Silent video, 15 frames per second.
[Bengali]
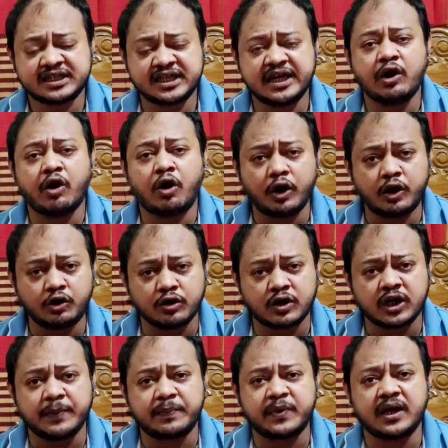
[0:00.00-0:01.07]
সেই অডিও
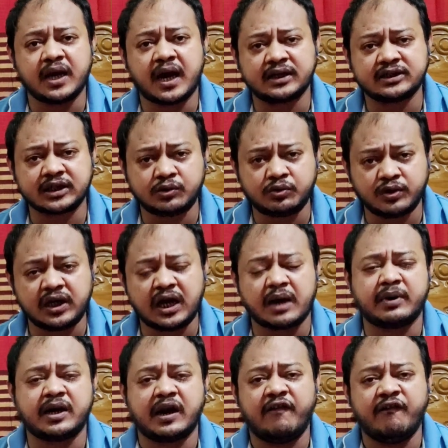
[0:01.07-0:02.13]
ক্লিপটি আশা করি
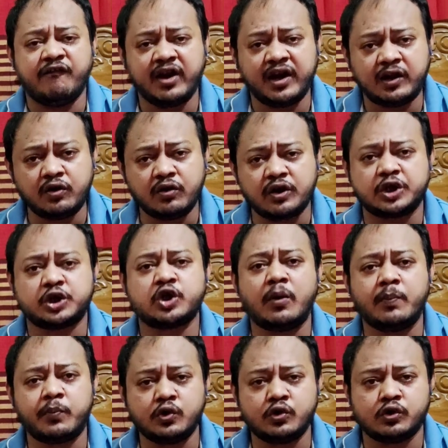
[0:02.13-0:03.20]
আমার ভিডিওটি
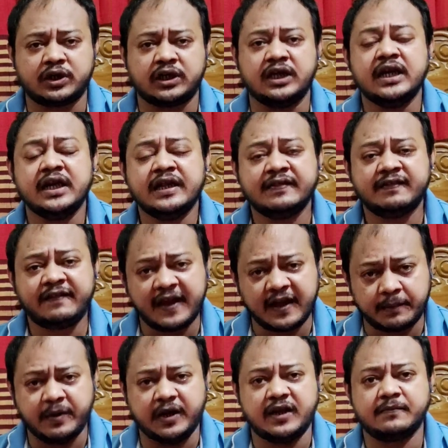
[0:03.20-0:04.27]
সম্পূর্ণটি
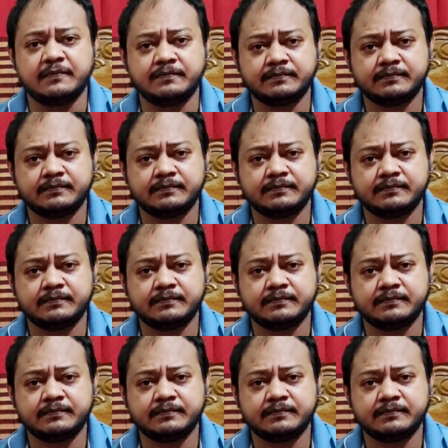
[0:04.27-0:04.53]
দেখবেন